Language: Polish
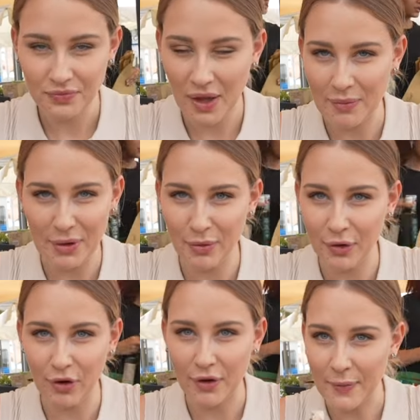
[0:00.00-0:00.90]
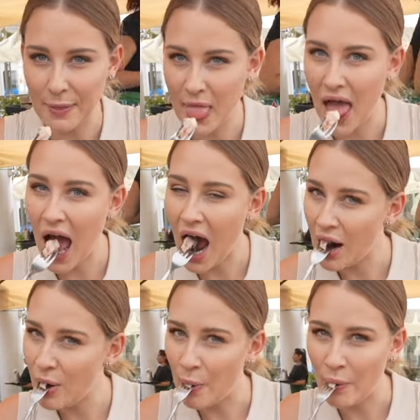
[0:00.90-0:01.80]
Tam nie było. Nie
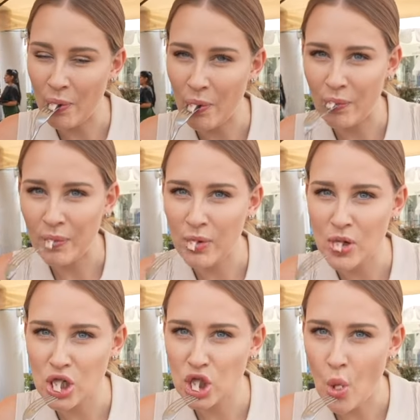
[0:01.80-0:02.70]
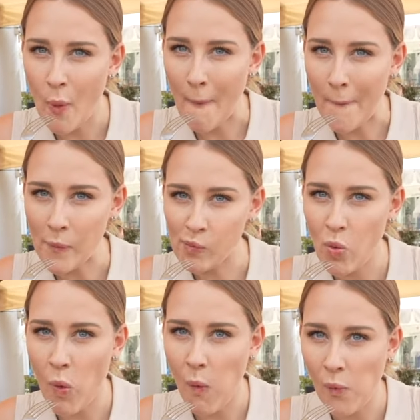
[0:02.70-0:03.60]
było? Nie, tylko było na zdjęciach.
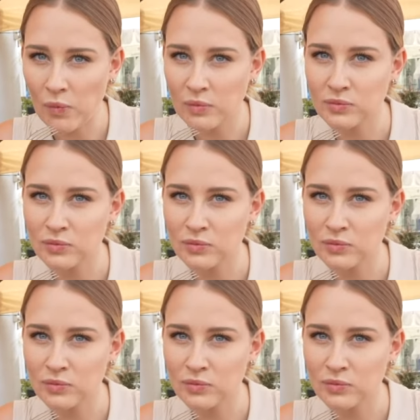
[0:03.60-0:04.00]
Polpi.